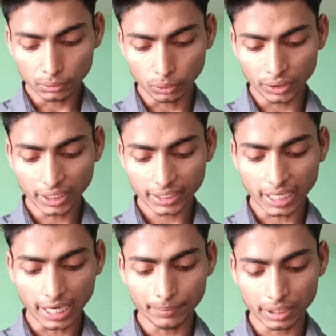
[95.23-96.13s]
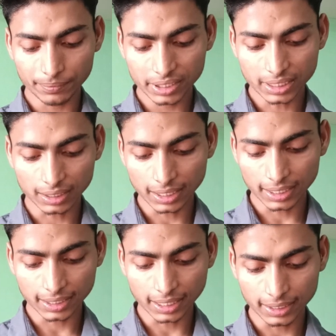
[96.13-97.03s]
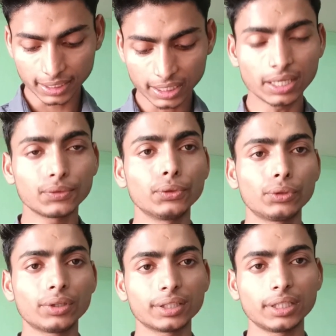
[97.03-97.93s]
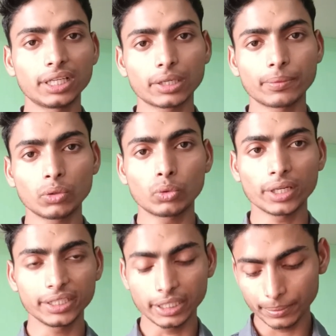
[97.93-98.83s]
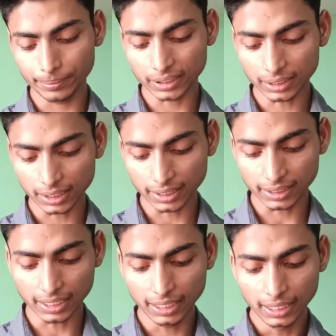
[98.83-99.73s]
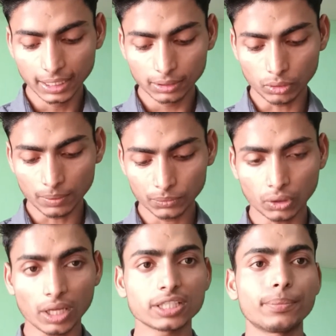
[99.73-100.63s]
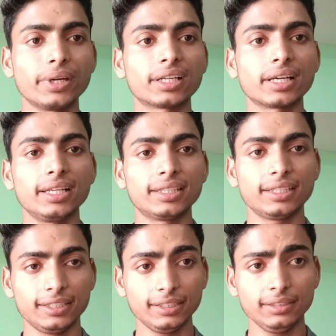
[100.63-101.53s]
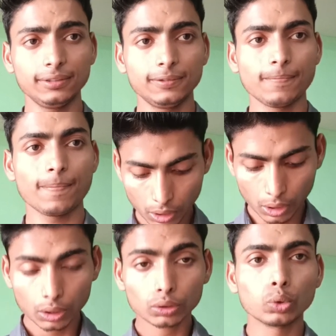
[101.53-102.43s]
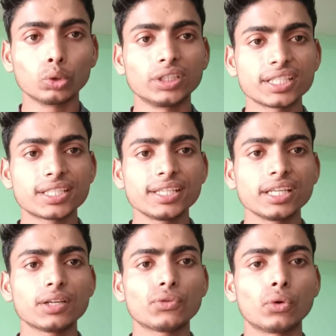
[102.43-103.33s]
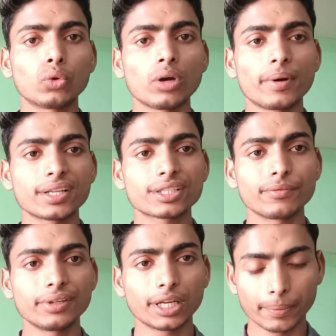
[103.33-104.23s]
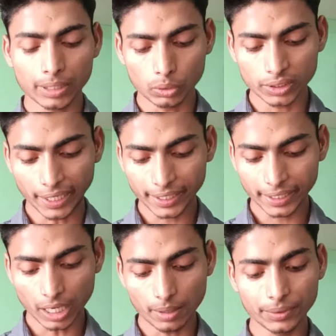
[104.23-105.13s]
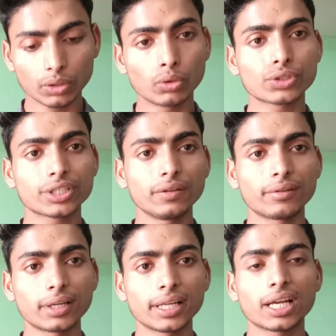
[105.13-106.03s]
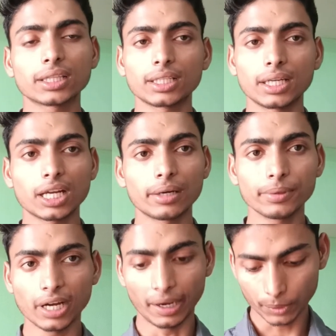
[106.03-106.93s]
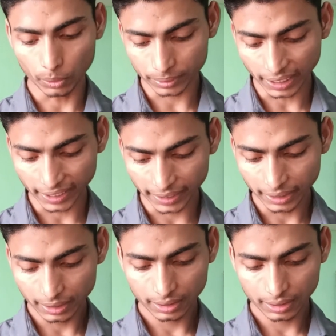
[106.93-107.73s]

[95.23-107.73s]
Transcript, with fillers: तो यहाँ टाइमर भी चलता रहता है देखिएगा फ़ोटो कितने रिकवर हुए ये भी बताता रहता है तो हम थोड़ा सा वेट कर लेते हैं तो जैसे ही यहाँ फ़ोटो हमारे सभी रिकवर हो जाएंगे हम इनको सेव करने का तरीका भी आपको बताएंगे